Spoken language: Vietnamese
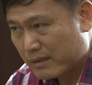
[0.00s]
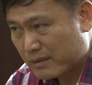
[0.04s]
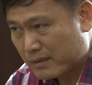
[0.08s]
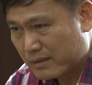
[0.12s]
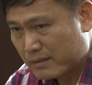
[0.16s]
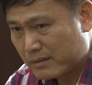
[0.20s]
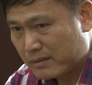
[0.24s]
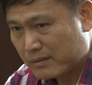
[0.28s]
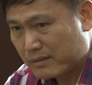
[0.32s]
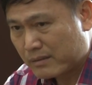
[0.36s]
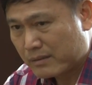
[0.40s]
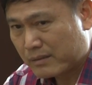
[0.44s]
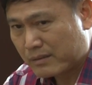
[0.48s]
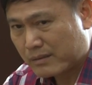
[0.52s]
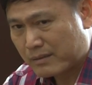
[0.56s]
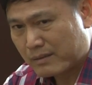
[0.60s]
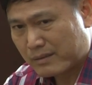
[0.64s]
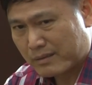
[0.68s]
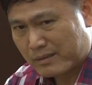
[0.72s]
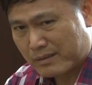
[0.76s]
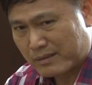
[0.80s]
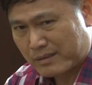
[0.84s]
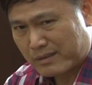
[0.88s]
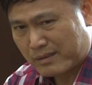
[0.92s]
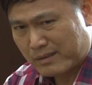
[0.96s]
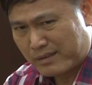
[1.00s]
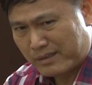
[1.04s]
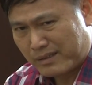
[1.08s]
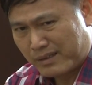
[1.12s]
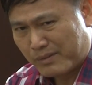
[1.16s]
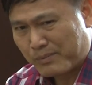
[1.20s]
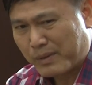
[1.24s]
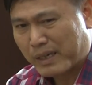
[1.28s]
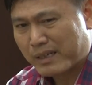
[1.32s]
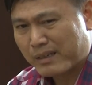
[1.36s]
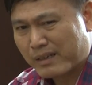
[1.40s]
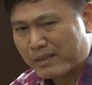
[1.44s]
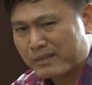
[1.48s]
thì
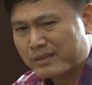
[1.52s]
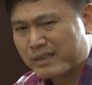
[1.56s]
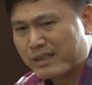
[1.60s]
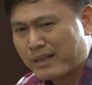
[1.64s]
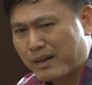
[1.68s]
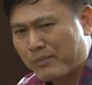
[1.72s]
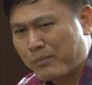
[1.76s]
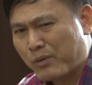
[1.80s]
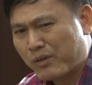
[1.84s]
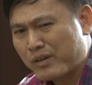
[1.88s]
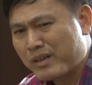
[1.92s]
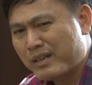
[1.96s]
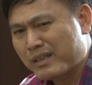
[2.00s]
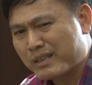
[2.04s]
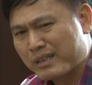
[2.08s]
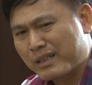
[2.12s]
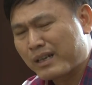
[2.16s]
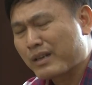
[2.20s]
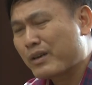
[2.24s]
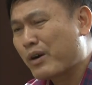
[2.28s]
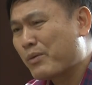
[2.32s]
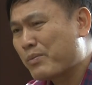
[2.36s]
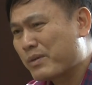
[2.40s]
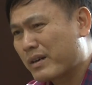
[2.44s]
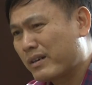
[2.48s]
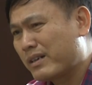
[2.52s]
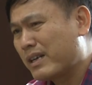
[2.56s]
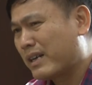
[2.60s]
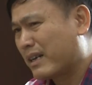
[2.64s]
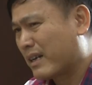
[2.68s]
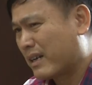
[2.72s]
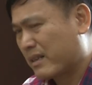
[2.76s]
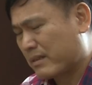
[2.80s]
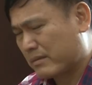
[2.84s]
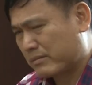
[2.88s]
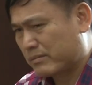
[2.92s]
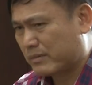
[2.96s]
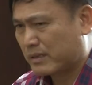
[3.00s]
nhưng mà tức là mỗi người thì đấy cũng có thể
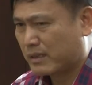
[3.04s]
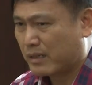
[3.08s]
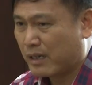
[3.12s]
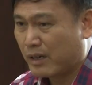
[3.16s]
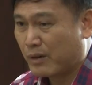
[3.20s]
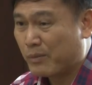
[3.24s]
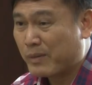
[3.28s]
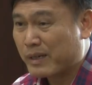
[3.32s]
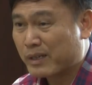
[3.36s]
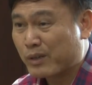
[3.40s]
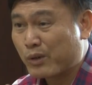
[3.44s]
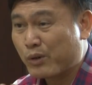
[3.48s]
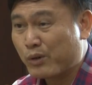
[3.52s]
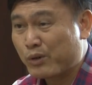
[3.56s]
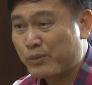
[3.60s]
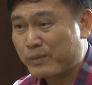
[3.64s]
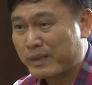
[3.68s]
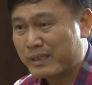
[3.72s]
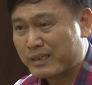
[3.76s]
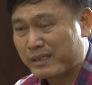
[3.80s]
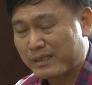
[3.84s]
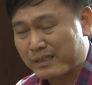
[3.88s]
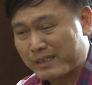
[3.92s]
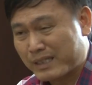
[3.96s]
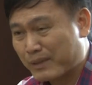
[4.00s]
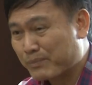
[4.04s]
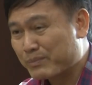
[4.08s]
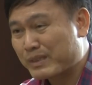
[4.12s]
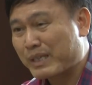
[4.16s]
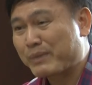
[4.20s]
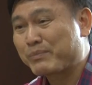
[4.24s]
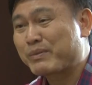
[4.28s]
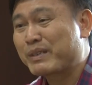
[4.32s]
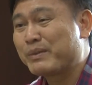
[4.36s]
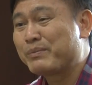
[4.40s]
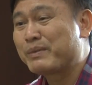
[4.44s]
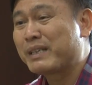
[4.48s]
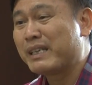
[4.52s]
là nếu mà tôi mà chỉ chăm
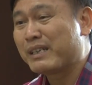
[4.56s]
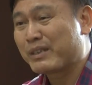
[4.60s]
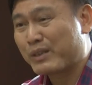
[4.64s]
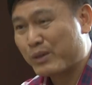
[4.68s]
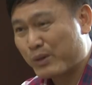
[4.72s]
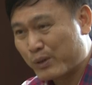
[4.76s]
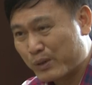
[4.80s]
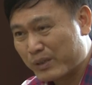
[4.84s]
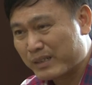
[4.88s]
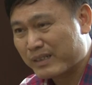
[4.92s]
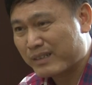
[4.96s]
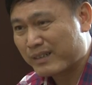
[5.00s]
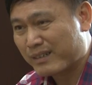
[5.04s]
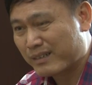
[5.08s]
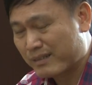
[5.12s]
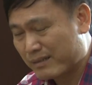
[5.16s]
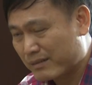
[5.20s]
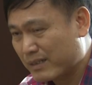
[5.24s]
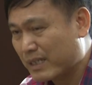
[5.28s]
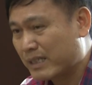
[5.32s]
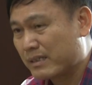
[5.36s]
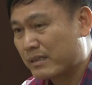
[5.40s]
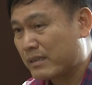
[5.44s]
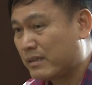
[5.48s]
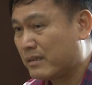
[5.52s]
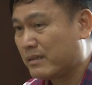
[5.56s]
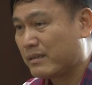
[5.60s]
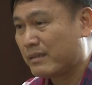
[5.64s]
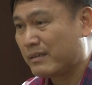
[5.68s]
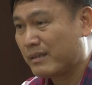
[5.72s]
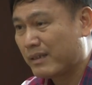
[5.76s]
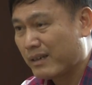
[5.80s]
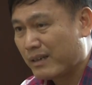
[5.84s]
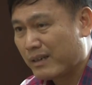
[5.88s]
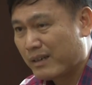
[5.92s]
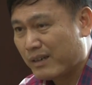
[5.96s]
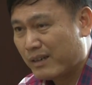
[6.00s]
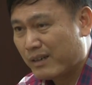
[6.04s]
chăm kiếm tiền thôi ok thì
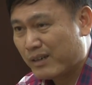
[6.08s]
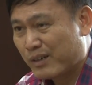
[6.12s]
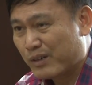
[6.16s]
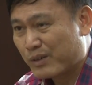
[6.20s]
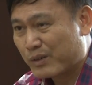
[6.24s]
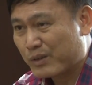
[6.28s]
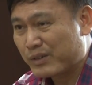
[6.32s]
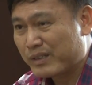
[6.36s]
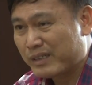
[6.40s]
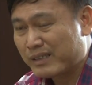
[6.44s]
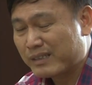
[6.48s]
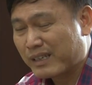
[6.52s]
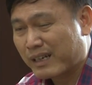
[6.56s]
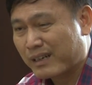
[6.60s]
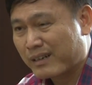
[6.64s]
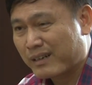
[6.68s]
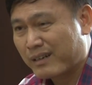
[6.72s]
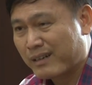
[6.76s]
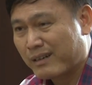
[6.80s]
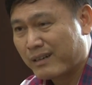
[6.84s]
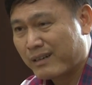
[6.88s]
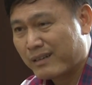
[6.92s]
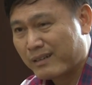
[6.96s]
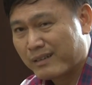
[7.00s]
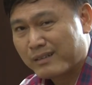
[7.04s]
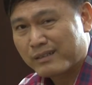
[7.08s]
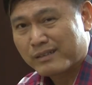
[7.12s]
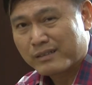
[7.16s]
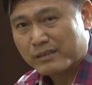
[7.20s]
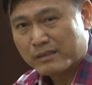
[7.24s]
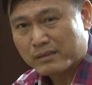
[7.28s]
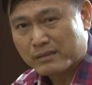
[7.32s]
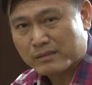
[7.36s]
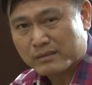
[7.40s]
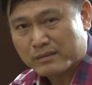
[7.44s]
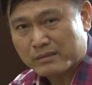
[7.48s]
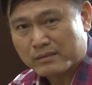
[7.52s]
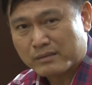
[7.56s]
tôi nghĩ rằng là
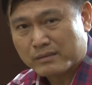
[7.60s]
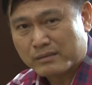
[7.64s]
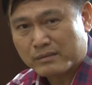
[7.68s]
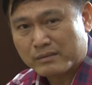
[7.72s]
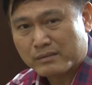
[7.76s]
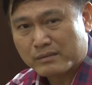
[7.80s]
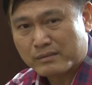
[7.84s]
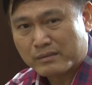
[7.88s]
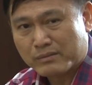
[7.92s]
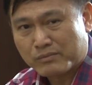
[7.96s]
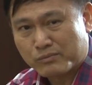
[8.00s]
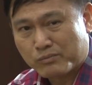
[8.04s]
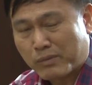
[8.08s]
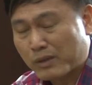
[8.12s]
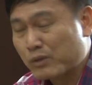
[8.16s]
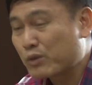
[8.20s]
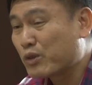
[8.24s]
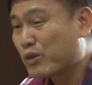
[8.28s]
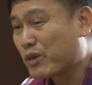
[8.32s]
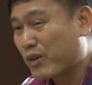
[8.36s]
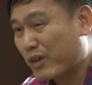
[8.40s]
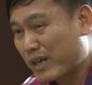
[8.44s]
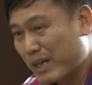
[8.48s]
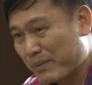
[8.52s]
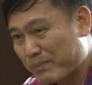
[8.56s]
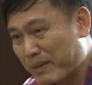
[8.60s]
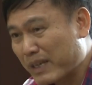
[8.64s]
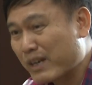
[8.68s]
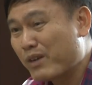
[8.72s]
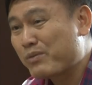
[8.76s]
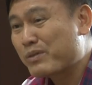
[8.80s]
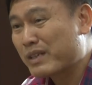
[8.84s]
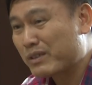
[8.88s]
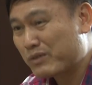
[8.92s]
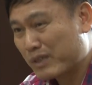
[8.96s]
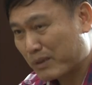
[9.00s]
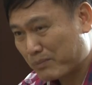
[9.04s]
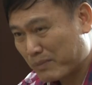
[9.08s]
mặc dù có thể mình không
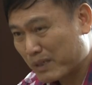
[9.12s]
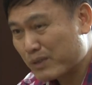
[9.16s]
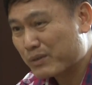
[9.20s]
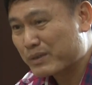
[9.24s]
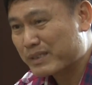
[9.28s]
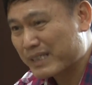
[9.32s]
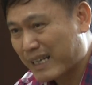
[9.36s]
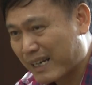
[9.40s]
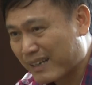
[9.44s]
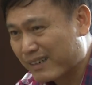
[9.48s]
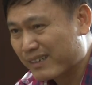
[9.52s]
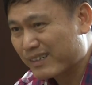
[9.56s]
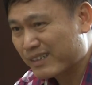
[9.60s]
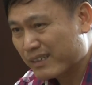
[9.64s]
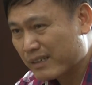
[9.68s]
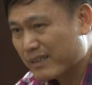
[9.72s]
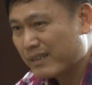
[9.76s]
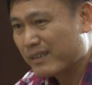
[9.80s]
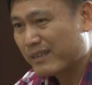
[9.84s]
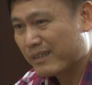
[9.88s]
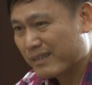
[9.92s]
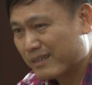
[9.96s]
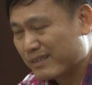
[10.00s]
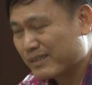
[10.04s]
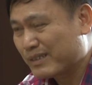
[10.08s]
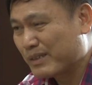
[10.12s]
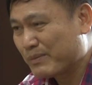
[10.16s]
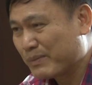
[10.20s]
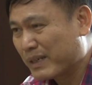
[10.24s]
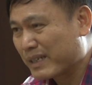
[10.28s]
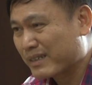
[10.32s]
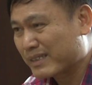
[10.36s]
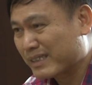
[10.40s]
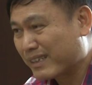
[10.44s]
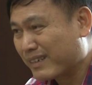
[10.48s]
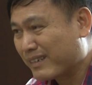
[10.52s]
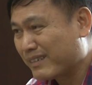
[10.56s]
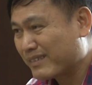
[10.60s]
kinh doanh bất động sản ờ, nhưng à. mà
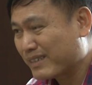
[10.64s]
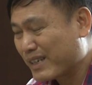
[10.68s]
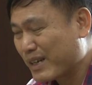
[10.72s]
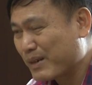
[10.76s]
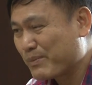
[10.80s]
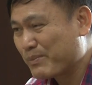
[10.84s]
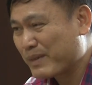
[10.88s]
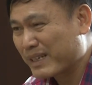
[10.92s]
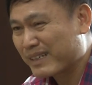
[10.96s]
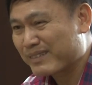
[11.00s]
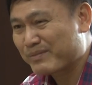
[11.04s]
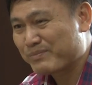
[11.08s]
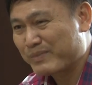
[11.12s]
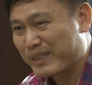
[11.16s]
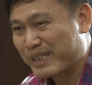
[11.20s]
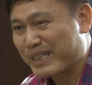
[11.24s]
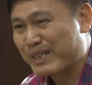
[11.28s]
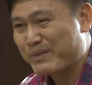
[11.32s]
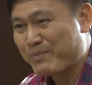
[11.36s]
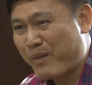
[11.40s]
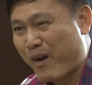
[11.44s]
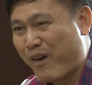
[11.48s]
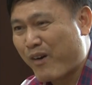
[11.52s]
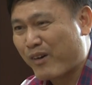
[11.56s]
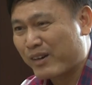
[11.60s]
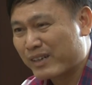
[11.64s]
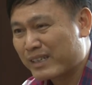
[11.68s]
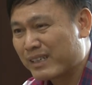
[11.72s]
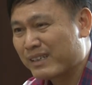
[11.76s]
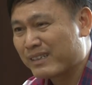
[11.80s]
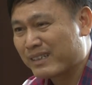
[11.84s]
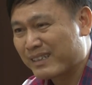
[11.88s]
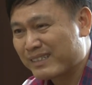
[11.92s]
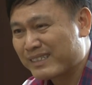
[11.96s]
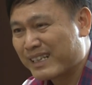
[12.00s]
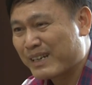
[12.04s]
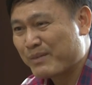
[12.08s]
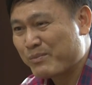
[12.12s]
vâng. chắc là nếu mà mình cứ bỏ cái tiền
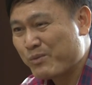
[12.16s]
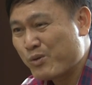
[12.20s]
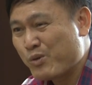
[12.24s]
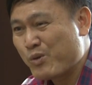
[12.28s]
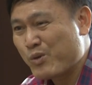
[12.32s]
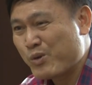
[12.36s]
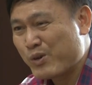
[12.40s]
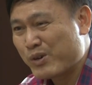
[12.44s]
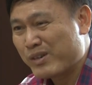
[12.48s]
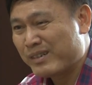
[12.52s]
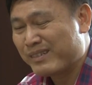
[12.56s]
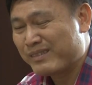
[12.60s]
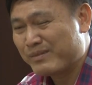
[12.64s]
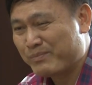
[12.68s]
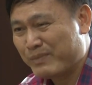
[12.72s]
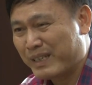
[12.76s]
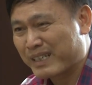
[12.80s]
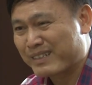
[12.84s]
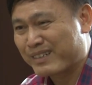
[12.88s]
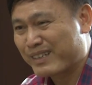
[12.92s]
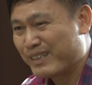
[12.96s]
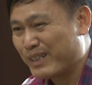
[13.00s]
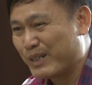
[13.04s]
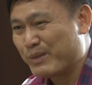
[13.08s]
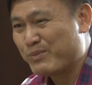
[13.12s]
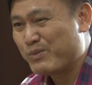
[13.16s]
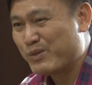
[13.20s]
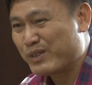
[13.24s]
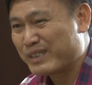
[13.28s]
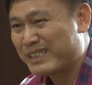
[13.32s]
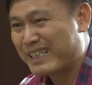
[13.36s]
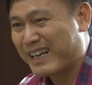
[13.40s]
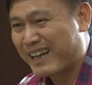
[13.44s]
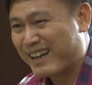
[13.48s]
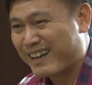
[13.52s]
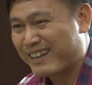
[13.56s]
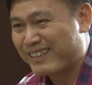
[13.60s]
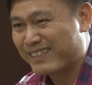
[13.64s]
đấy ra mua biệt thự mua
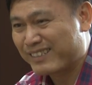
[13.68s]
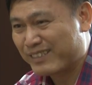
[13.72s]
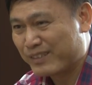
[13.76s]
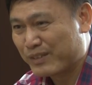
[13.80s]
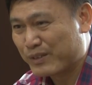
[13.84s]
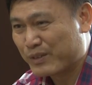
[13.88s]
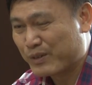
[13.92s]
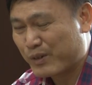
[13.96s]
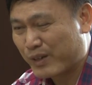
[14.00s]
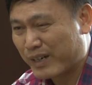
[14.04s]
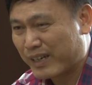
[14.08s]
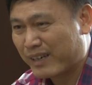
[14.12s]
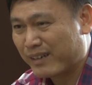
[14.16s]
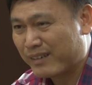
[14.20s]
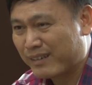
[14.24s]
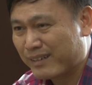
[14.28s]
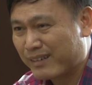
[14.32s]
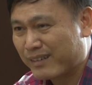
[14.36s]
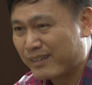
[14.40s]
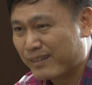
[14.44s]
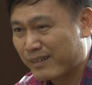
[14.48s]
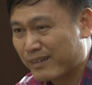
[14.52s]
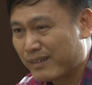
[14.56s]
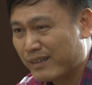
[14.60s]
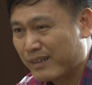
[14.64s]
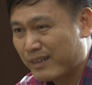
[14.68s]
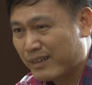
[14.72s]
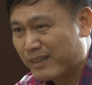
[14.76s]
nhà thì có lẽ là